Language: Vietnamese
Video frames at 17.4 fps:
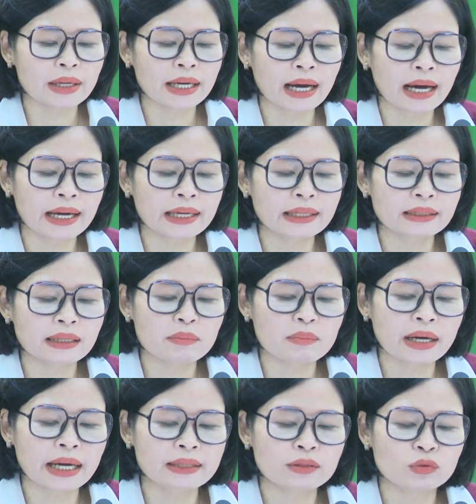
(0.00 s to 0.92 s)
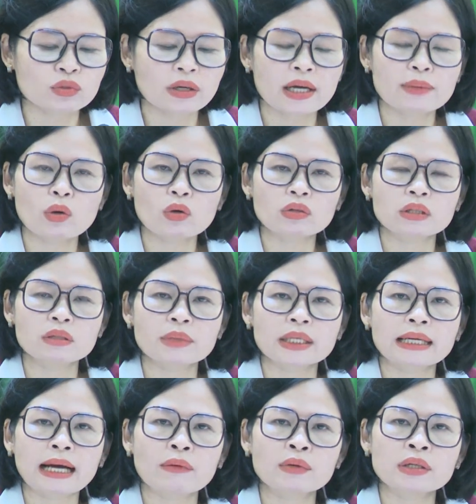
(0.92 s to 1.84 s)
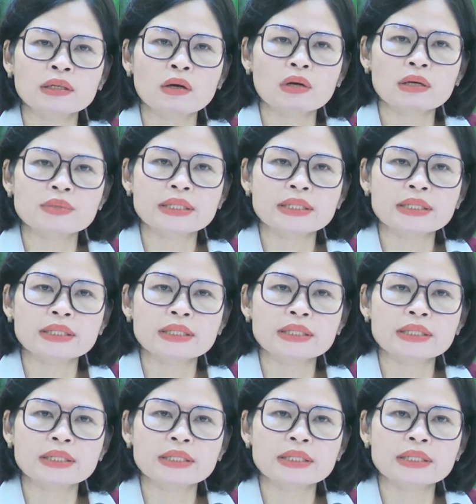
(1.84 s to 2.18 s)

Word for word: Phúc, Huy cất giấu trái phép trong